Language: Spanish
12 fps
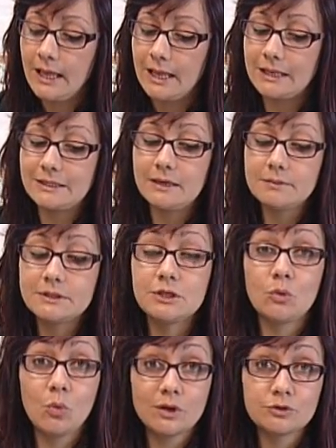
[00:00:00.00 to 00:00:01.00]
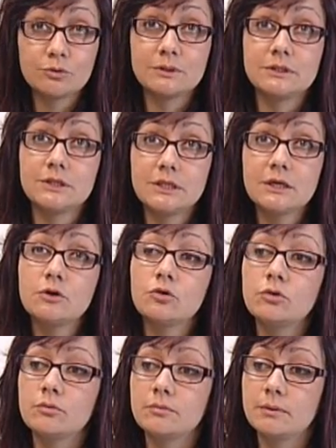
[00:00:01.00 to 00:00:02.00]
El día 24 y
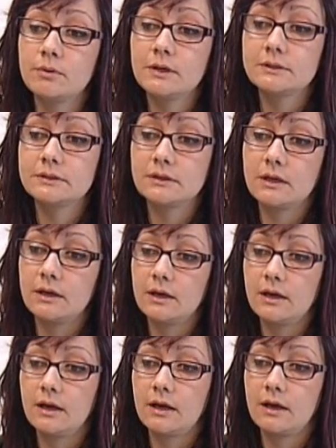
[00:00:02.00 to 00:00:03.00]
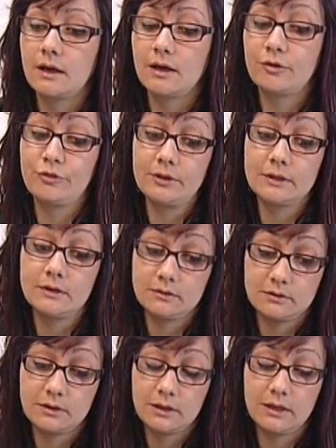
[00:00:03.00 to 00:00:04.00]
25 vamos a
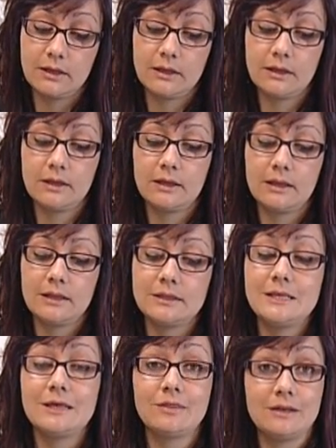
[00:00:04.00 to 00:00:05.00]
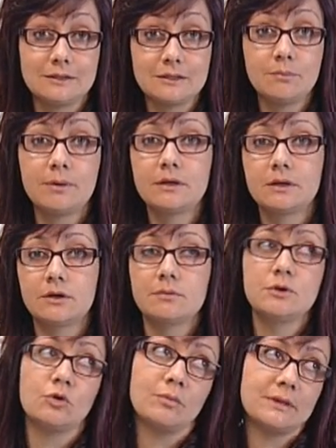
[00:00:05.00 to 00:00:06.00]
hacer eh, el día de la tapa, que ahora
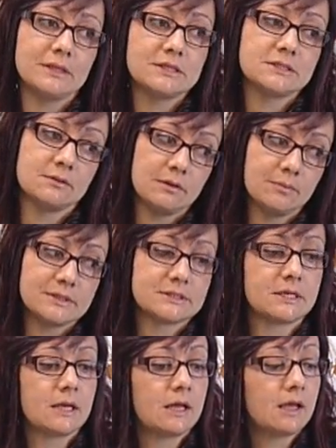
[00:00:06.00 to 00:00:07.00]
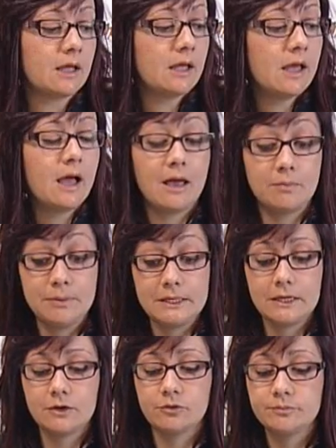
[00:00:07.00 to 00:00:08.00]
mi compañera Isabel pasará a
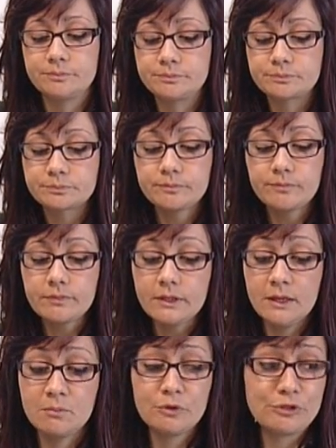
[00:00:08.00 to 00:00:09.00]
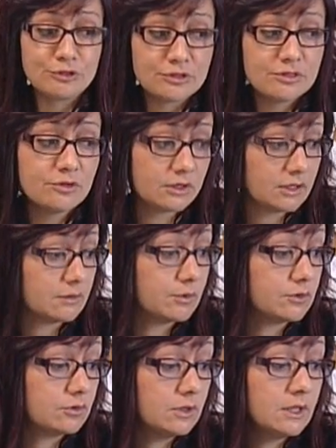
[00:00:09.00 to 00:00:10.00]
explicaros. Hemos decidido que,
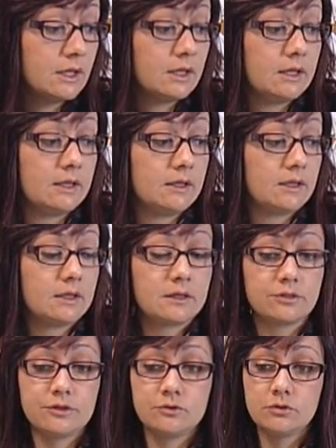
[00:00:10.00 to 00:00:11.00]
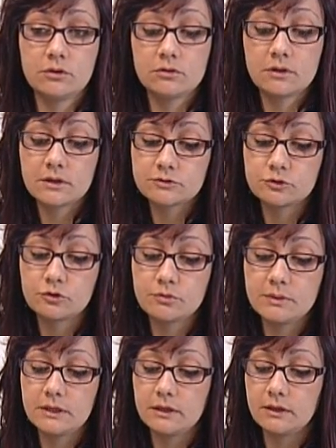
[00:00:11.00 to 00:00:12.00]
bueno, eh, hay que hacer una jornada
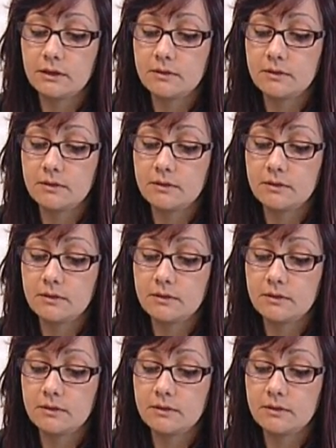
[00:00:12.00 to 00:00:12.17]
gastronómica